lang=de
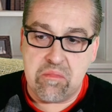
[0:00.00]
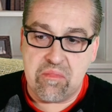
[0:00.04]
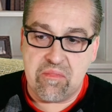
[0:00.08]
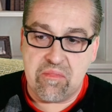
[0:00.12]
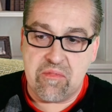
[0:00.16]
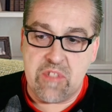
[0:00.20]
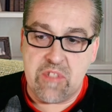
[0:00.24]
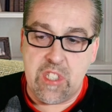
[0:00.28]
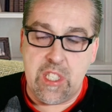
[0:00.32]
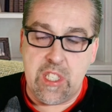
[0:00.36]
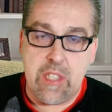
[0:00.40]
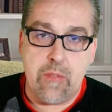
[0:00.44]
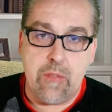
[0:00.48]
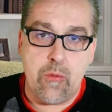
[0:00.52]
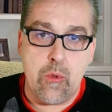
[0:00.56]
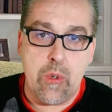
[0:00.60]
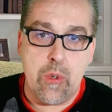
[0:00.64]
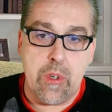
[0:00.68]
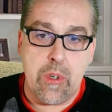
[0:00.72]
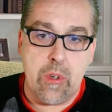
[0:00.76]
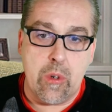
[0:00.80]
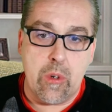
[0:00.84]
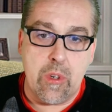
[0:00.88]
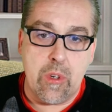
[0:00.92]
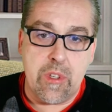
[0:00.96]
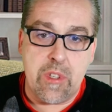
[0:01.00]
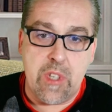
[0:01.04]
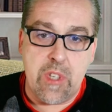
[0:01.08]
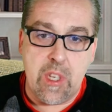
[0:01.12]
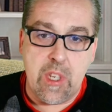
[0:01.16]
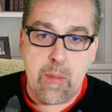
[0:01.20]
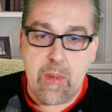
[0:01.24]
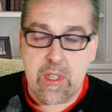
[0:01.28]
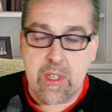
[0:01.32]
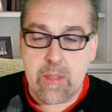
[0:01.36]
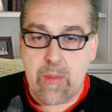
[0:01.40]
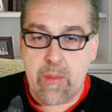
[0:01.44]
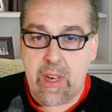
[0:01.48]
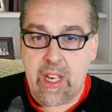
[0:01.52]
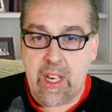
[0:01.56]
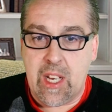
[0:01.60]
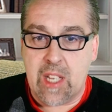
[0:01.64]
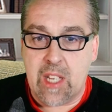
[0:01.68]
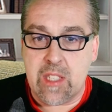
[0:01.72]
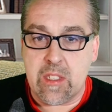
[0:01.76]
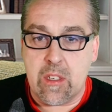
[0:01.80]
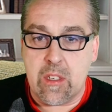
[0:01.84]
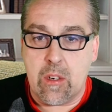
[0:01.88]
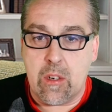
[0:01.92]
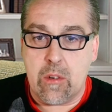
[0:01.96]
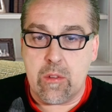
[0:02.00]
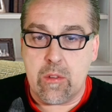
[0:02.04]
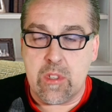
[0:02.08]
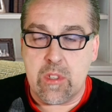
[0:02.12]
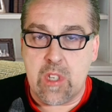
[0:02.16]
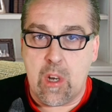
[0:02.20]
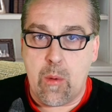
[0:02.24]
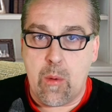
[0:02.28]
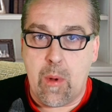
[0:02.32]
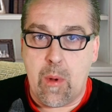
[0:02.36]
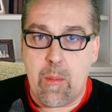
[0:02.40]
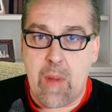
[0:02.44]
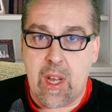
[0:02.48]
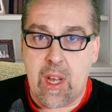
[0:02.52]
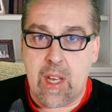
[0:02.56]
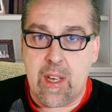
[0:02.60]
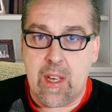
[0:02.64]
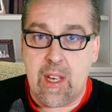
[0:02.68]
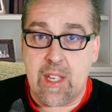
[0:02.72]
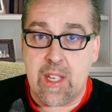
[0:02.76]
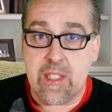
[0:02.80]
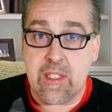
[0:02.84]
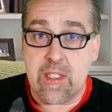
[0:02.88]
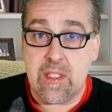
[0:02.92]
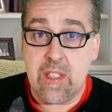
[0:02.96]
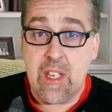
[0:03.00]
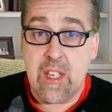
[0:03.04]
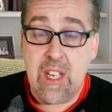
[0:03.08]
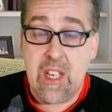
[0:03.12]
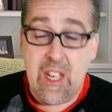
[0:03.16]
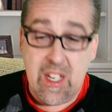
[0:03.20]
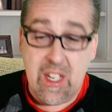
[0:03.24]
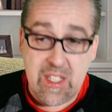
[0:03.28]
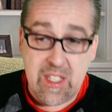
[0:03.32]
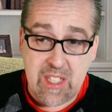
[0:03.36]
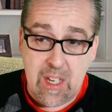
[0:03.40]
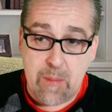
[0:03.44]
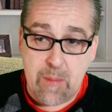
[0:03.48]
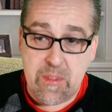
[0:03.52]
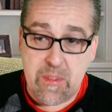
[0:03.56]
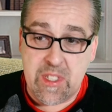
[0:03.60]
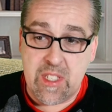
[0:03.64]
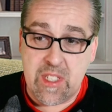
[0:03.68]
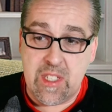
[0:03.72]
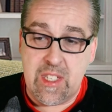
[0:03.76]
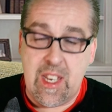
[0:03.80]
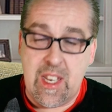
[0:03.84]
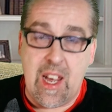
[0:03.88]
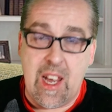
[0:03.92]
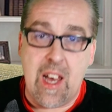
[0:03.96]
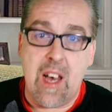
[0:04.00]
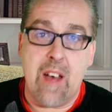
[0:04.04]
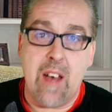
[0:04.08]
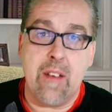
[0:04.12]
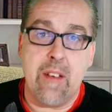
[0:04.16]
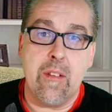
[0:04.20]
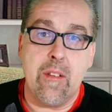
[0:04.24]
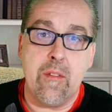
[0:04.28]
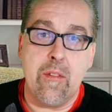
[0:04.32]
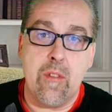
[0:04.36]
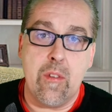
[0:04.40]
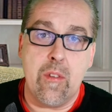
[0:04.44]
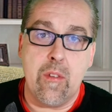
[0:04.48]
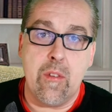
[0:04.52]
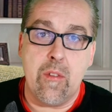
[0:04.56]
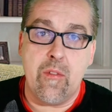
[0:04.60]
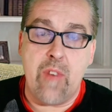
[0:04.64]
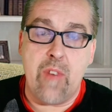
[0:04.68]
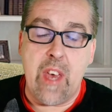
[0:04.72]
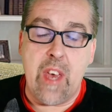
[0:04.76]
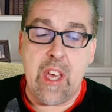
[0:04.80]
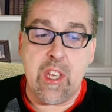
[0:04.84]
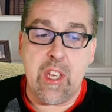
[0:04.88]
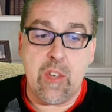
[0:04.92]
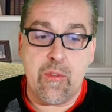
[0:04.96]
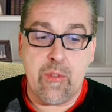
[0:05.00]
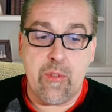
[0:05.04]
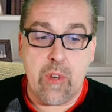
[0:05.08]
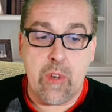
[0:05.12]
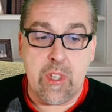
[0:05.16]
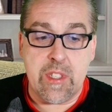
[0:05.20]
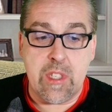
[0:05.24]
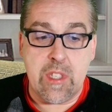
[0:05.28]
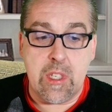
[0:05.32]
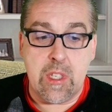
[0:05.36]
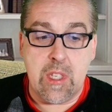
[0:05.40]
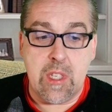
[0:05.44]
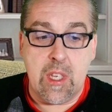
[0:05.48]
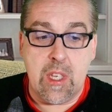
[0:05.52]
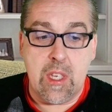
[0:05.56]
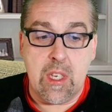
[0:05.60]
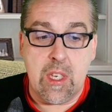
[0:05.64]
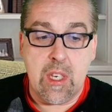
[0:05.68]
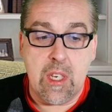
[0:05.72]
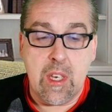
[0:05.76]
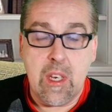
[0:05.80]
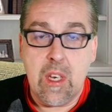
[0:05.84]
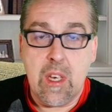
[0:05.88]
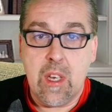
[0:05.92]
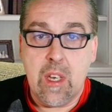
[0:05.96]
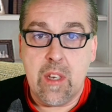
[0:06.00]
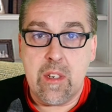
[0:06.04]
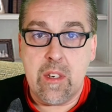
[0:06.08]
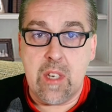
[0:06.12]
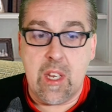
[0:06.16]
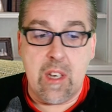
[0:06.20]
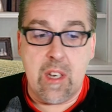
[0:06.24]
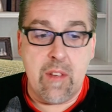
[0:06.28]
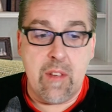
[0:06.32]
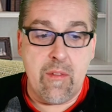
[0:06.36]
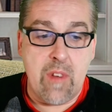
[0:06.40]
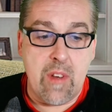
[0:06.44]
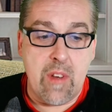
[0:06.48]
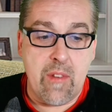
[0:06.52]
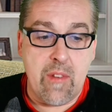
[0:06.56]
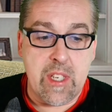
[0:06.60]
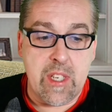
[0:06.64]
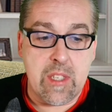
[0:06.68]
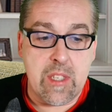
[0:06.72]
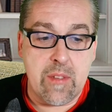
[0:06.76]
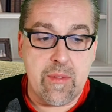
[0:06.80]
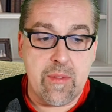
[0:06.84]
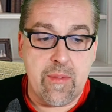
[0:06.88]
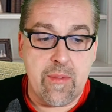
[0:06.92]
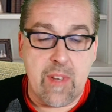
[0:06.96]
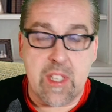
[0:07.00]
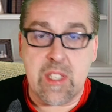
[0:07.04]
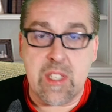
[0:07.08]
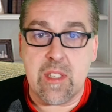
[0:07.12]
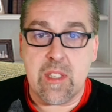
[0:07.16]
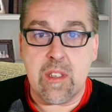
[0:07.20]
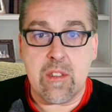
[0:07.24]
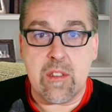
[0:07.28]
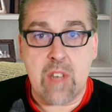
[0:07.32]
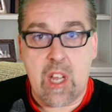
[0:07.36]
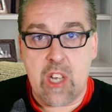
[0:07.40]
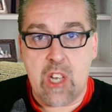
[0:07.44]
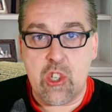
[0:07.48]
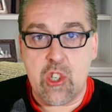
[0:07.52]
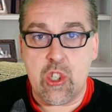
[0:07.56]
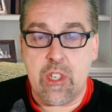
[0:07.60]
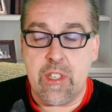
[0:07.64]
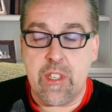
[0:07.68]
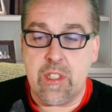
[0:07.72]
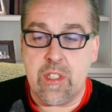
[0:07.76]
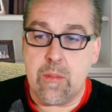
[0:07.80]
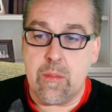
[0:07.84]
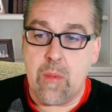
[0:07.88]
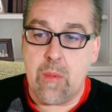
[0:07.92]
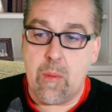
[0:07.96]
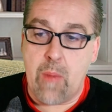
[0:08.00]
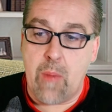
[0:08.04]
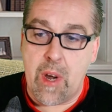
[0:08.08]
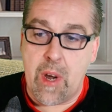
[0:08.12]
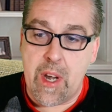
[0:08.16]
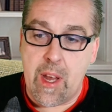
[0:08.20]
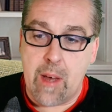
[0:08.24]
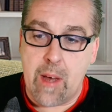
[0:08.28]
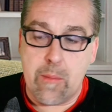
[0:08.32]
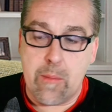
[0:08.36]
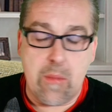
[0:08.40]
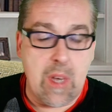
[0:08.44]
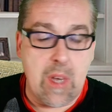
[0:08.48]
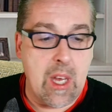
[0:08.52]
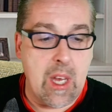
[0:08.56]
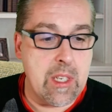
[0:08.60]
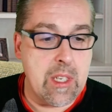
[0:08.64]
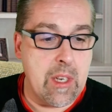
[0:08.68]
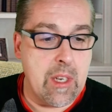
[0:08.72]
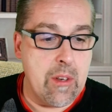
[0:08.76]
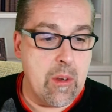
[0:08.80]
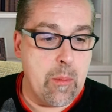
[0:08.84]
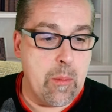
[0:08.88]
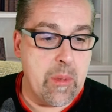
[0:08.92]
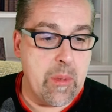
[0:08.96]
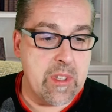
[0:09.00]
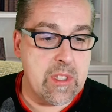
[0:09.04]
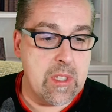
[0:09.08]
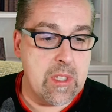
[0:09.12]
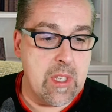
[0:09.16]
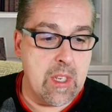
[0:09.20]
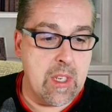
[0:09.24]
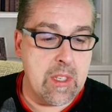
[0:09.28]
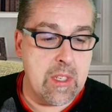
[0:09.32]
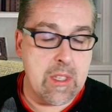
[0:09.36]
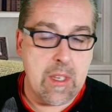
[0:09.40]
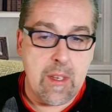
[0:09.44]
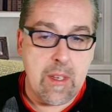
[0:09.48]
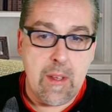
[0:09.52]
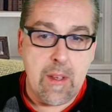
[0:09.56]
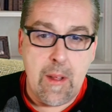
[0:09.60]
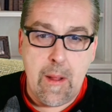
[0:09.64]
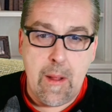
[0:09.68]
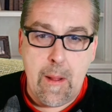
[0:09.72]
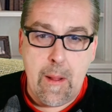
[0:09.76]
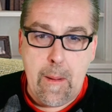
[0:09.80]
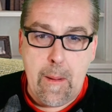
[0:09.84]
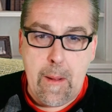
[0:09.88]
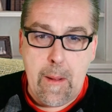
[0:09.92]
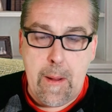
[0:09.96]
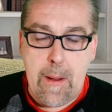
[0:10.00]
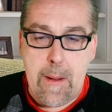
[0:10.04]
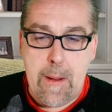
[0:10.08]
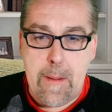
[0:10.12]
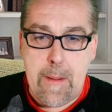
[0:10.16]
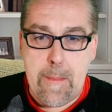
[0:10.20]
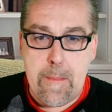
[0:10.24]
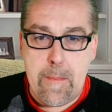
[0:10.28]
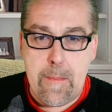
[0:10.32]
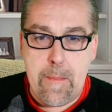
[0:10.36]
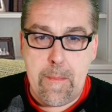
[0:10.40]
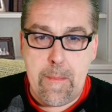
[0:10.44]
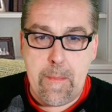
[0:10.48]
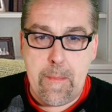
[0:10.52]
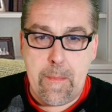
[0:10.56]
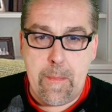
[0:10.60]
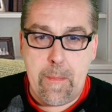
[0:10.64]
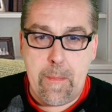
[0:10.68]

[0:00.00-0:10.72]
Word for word: ich würde euch nicht mal mein Katzenklo sauber machen lassen. Selbst da wäre ich vorsichtig, denn wer weiß, was anschließend mit meinem armen Kater noch passiert. Ähm,